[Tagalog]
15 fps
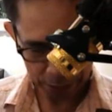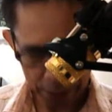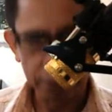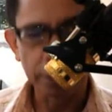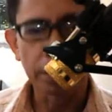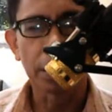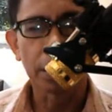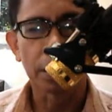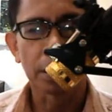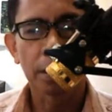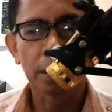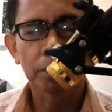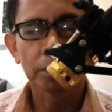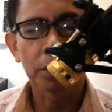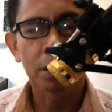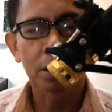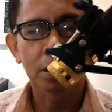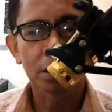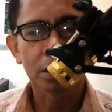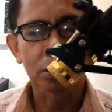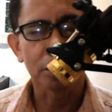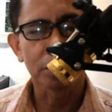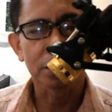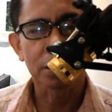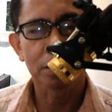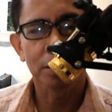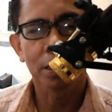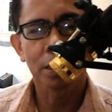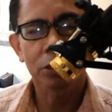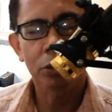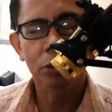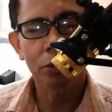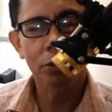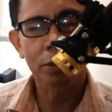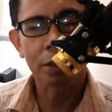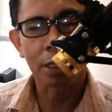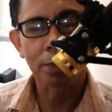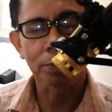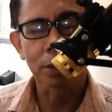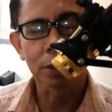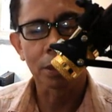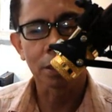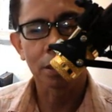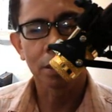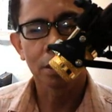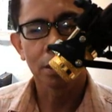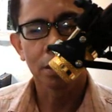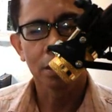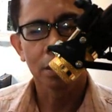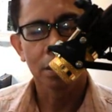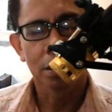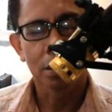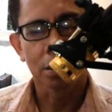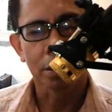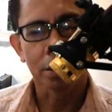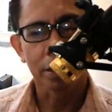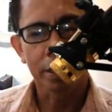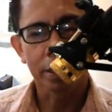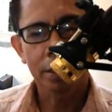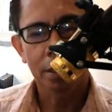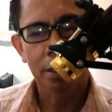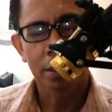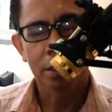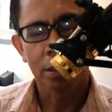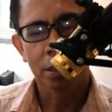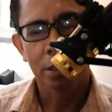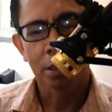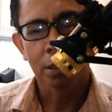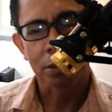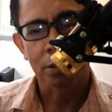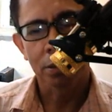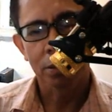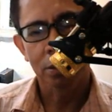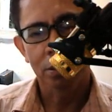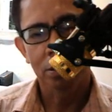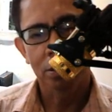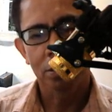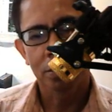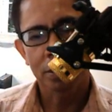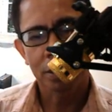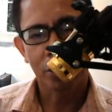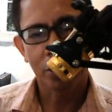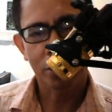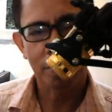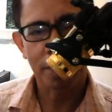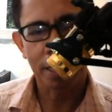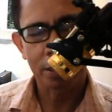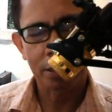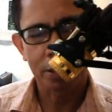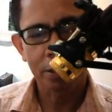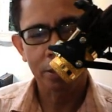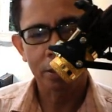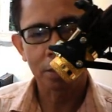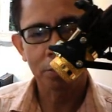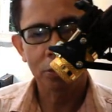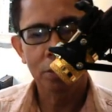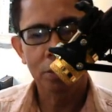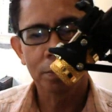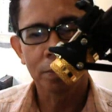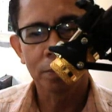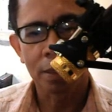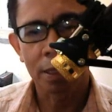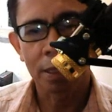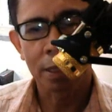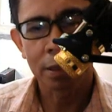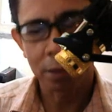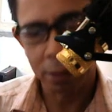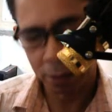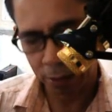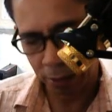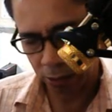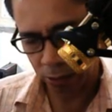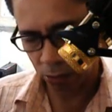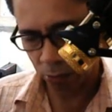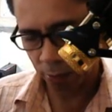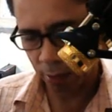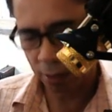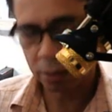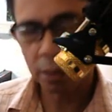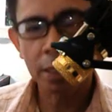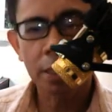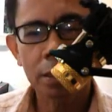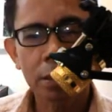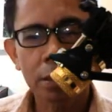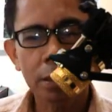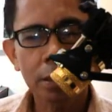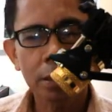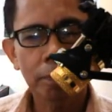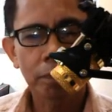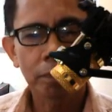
D so ibig sabihin ito yung drive D okay so wag tayo kabahan no remove letter D so once I enter